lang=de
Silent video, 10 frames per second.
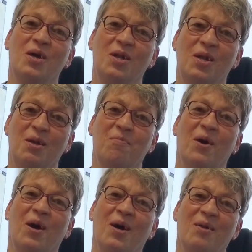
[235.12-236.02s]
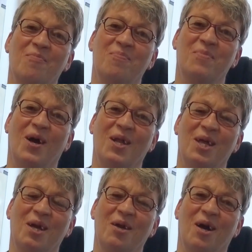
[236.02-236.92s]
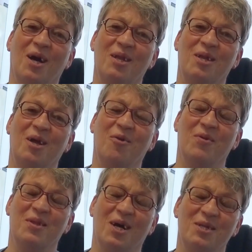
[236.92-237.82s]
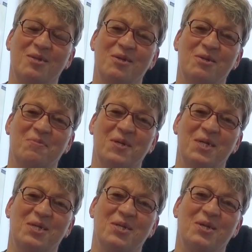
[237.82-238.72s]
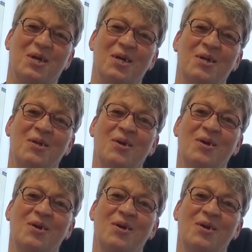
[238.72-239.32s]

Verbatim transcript: nehme an, an, den, an den Quartalsgesprächen teil,